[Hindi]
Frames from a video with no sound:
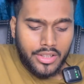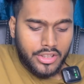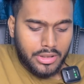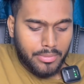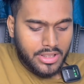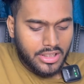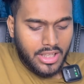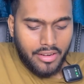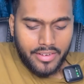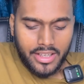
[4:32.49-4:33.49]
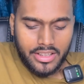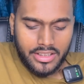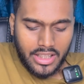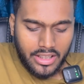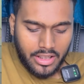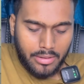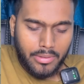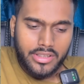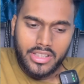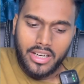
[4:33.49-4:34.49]
जिसमें से जाफरान जीता तीन
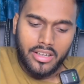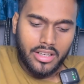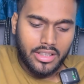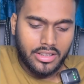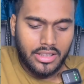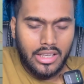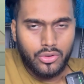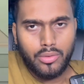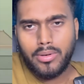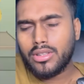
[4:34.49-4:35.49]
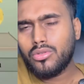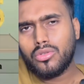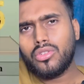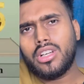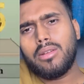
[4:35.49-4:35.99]
मैच कैंडी ने जीता है दो मैच तो दोनों